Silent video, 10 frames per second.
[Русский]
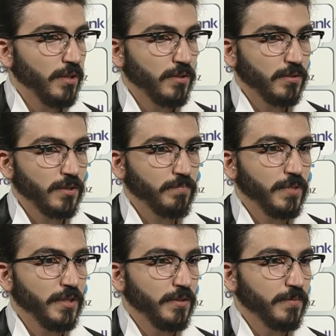это как
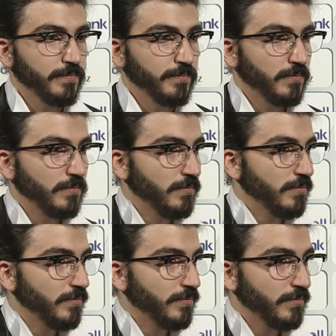бы
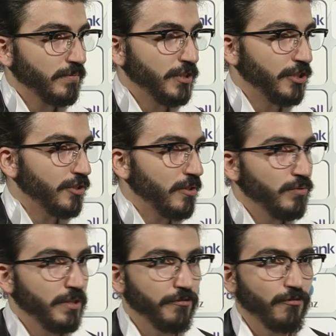держит
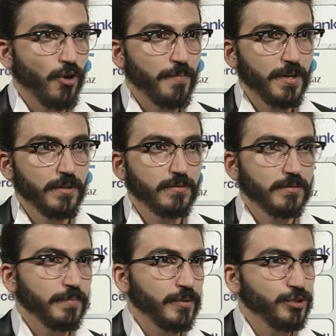людей в форме,
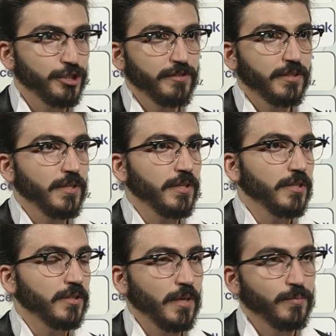приучивает
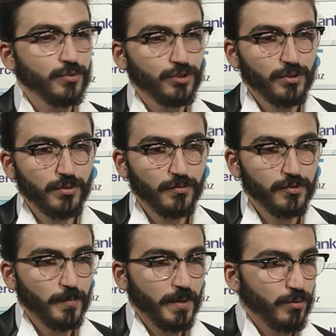их к тому, что
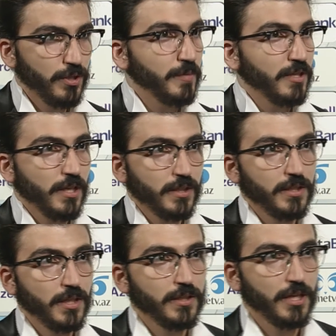все проходит именно так, а
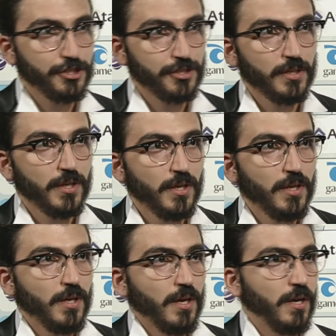не как иначе.
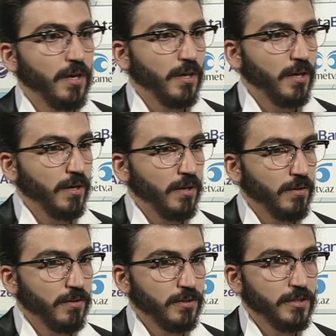
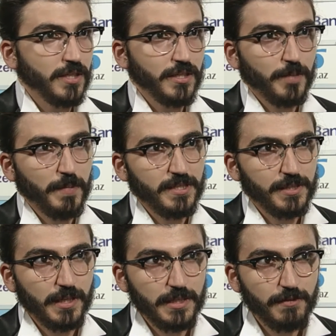А, никаких
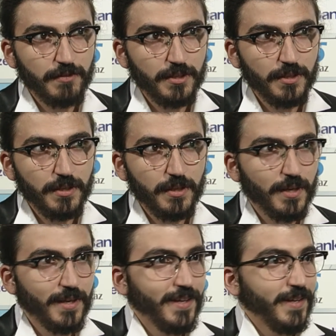подсказываний,
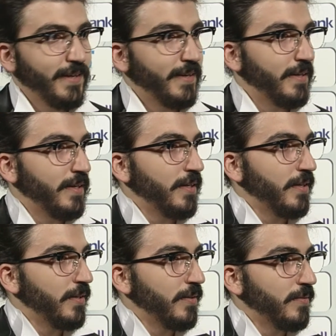
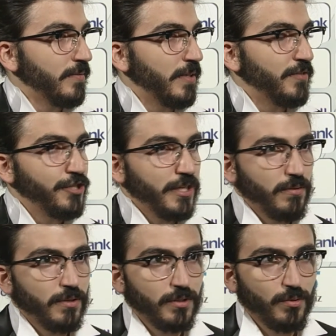а, отвечает
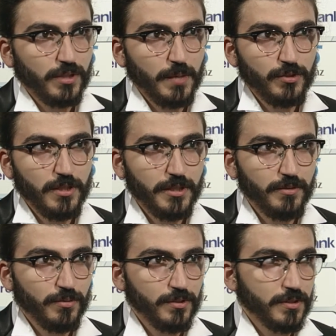только тот, кому
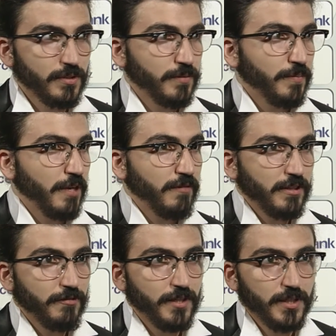делегируется право
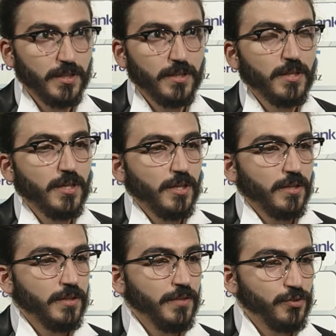ответа,
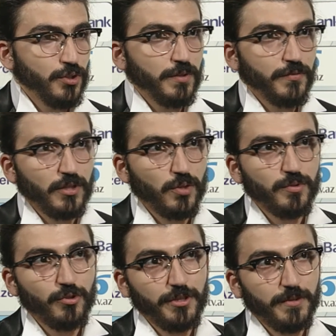и все вот в таком
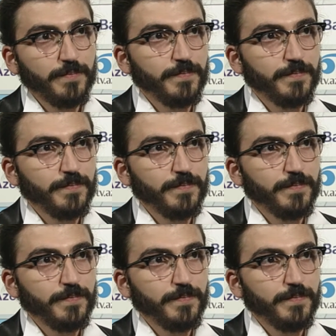духе.